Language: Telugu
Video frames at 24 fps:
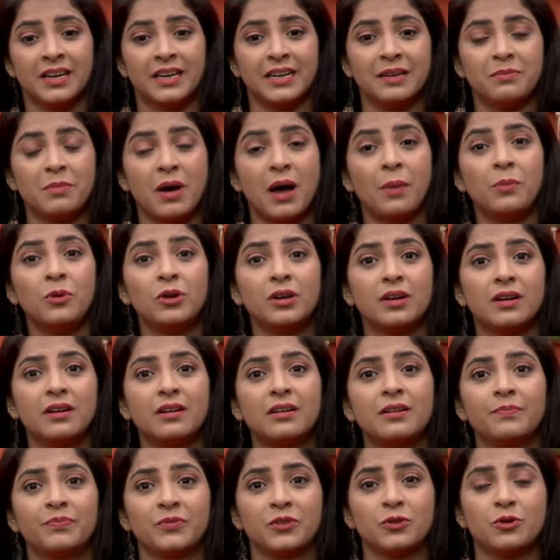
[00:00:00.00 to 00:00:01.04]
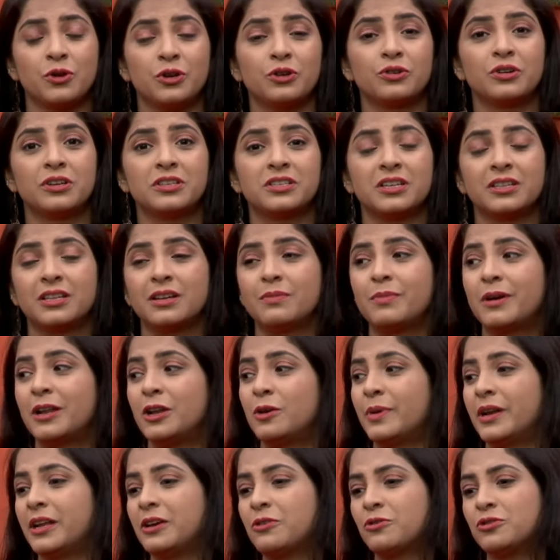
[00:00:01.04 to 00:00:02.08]
అంటే మామూలుగా కొన్ని కొన్ని సందర్భాల్లో
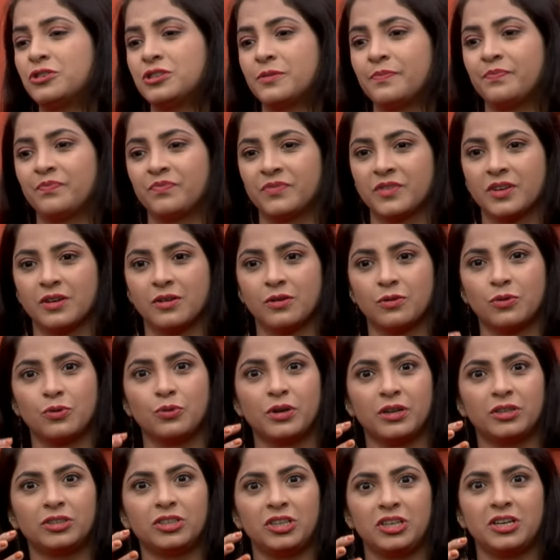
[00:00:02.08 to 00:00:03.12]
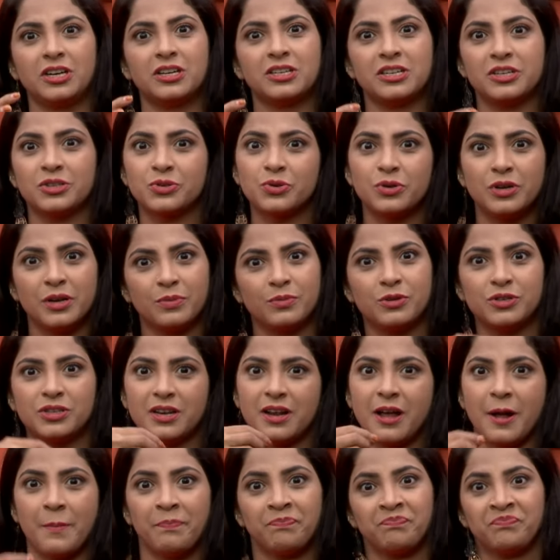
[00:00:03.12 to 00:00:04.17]
మనకి కొంచెం కూరలు తీయగా చేసుకుంటాం
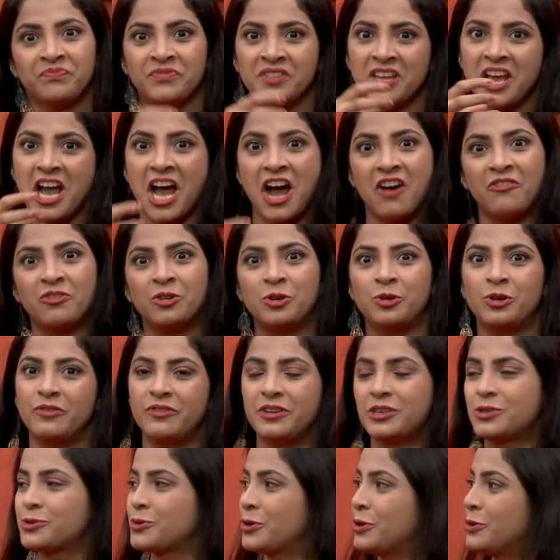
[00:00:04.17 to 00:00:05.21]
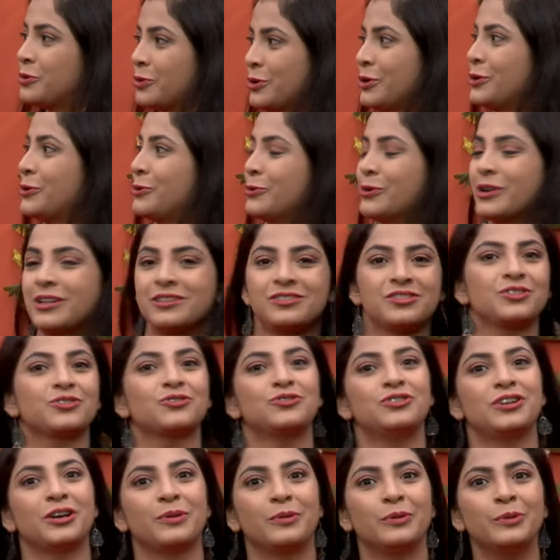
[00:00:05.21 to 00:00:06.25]
చూసారా ఆవు నూనె వేసుకొని కొన్ని కూరలు
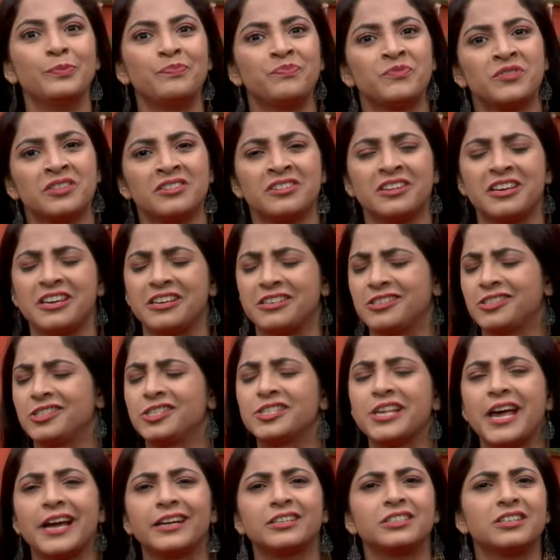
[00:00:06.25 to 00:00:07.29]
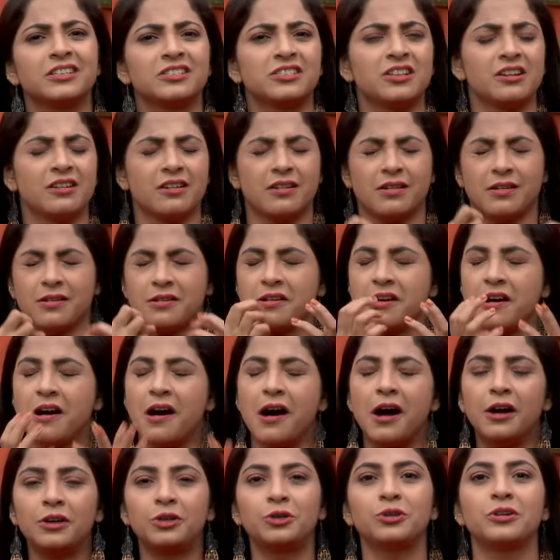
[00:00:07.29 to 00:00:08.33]
చేసుకుంటాము ఎగ్జాక్ట్గా అసలు
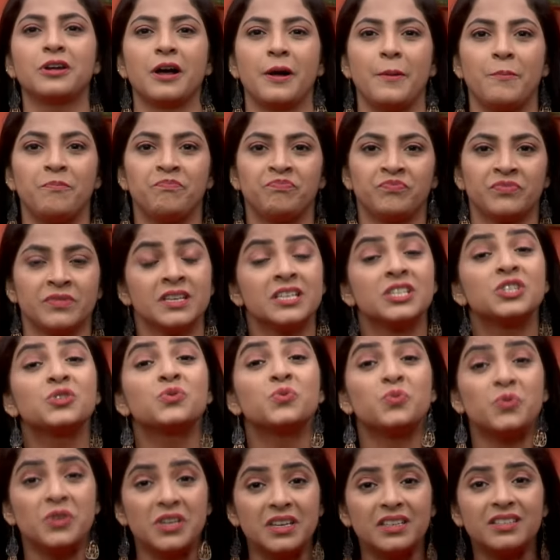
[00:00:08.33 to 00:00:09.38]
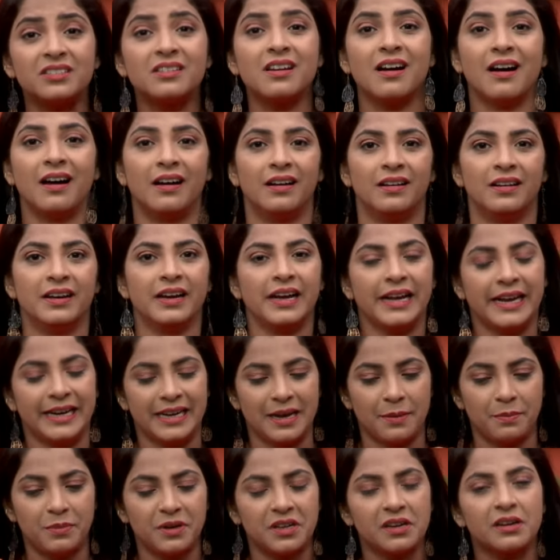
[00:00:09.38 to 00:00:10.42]
ఘాటుగా స్వీట్గా
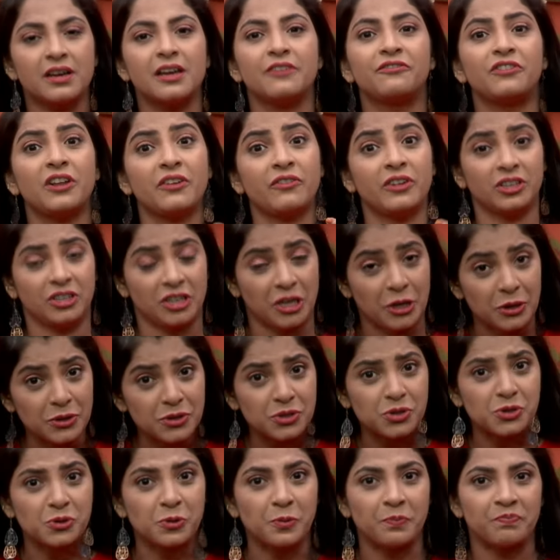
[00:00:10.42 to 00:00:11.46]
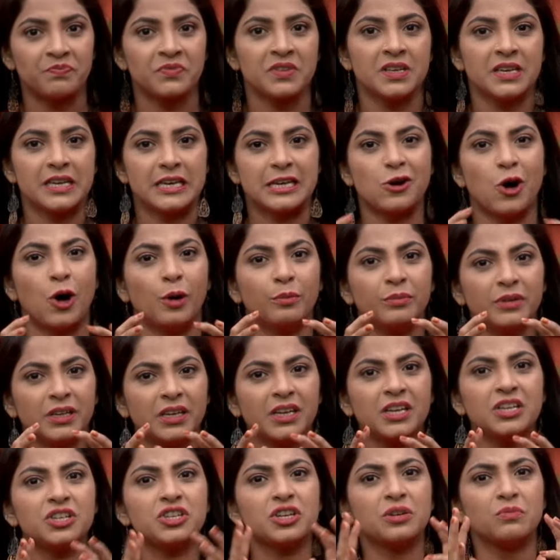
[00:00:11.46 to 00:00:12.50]
అండ్ ఆ బీరకాయ ఫ్లేవర్ తెలుస్తూ ఈ
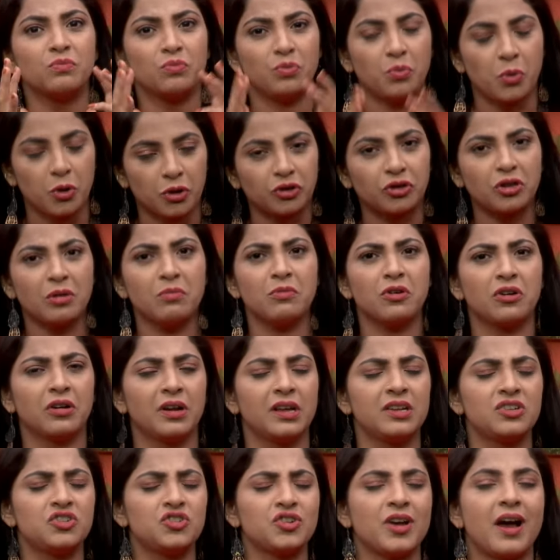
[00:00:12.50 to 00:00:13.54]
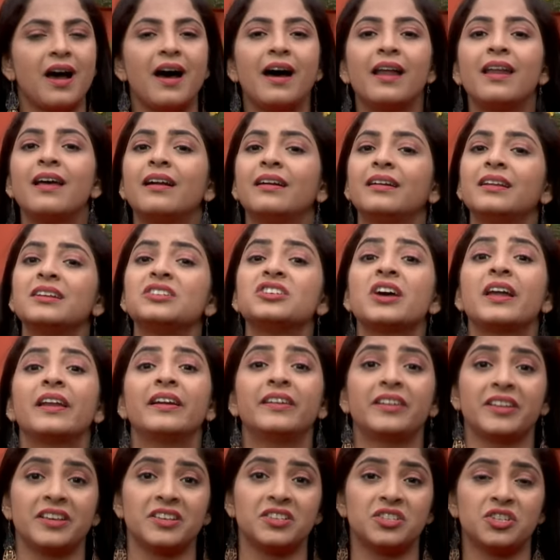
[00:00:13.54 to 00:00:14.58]
కాంబినేషన్ మొత్తం కూడా చాలా అంటే చాలా
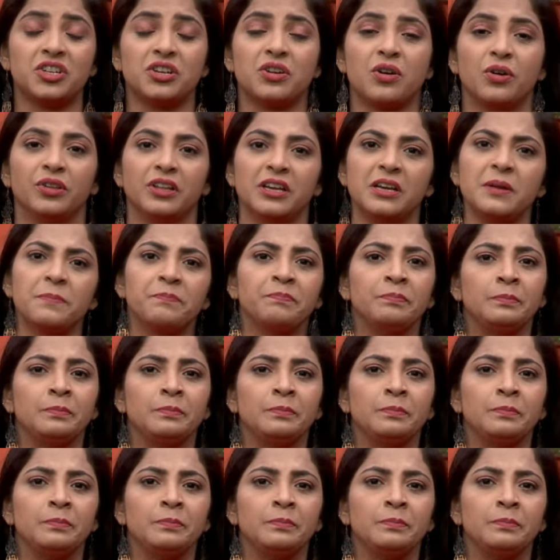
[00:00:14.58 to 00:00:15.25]
టేస్టీగా ఉంది